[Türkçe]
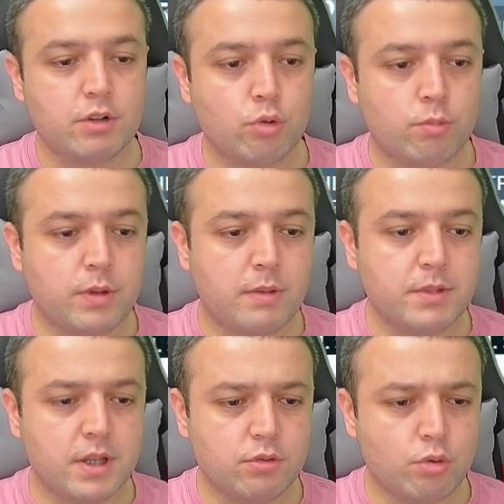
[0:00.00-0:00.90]

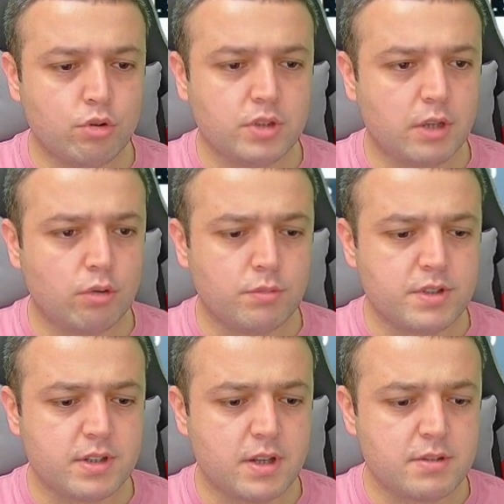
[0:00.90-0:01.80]
Toplamda 4 tane olması
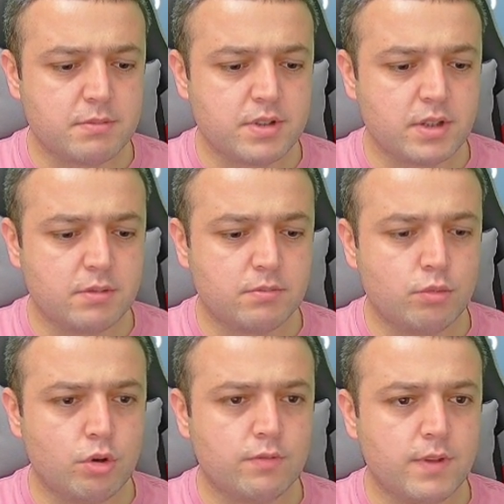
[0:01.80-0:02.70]
lazımdı sanırım.
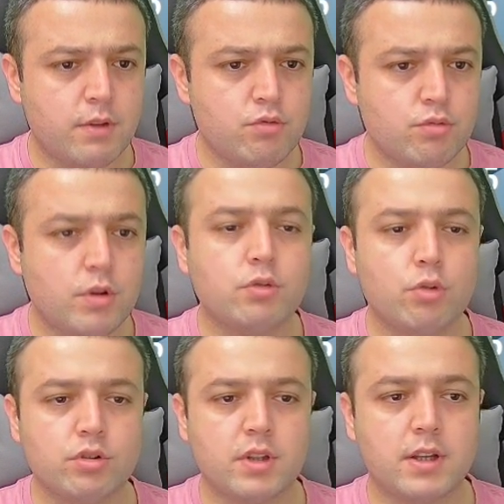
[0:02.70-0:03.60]
4 veya 3 yani
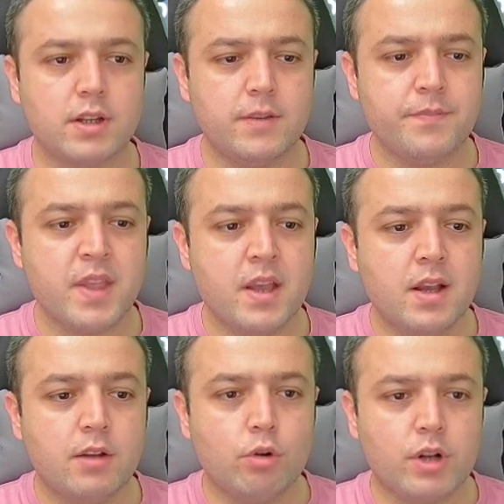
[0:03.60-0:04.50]
4 tane.
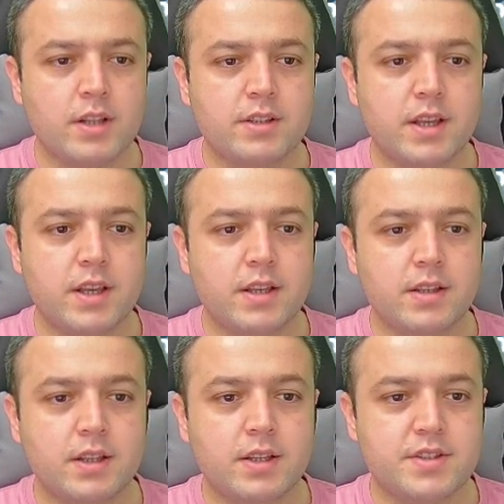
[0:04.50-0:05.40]
Lorente
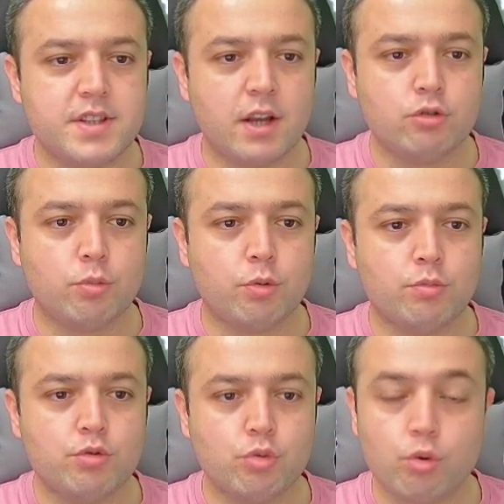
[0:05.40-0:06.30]
e, siyah top
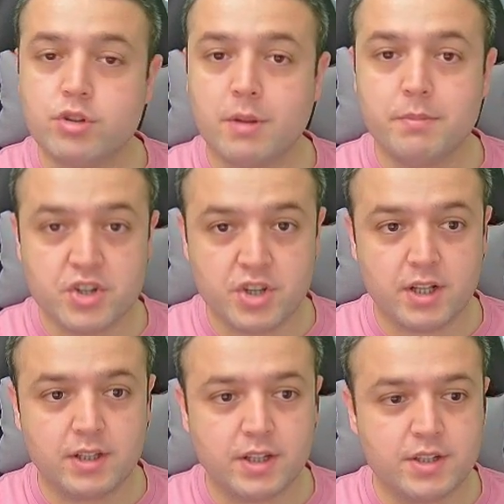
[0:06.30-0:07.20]
olmuş 95 genel
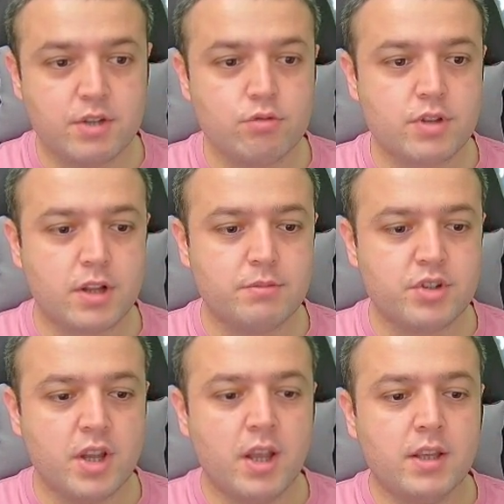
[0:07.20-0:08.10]
dereceye yükselmiş.
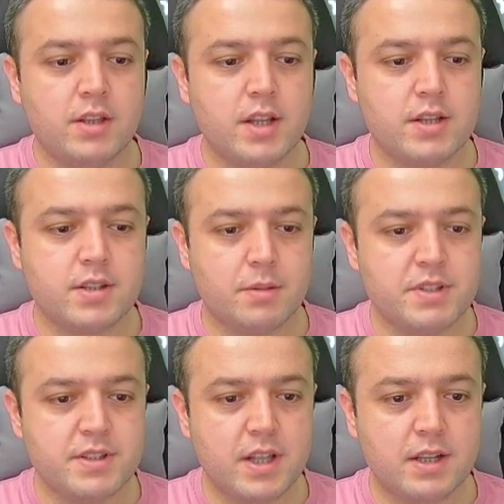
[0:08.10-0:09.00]
Yine
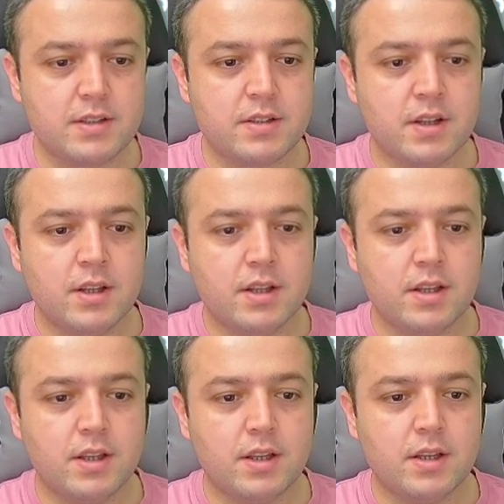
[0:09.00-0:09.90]
Sabizler
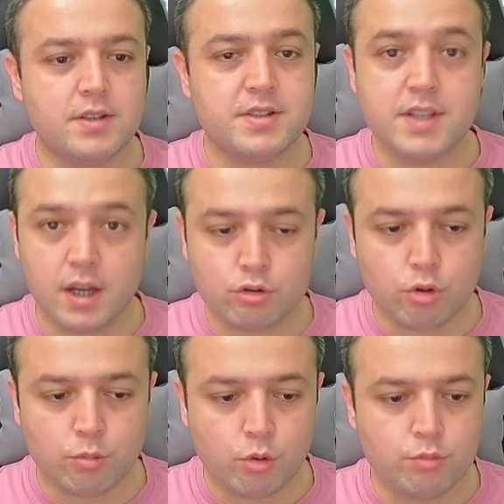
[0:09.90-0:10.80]
e, siyah top
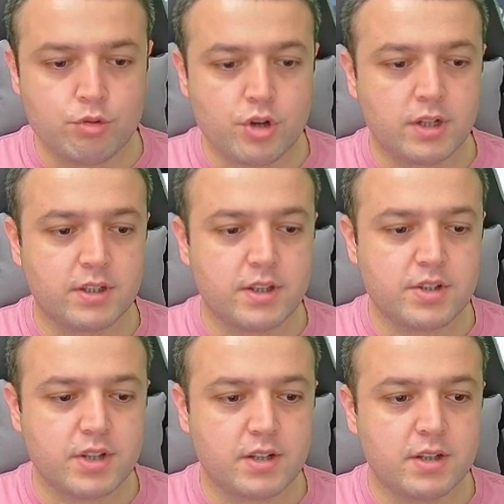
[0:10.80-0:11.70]
olmuş arkadaşlar.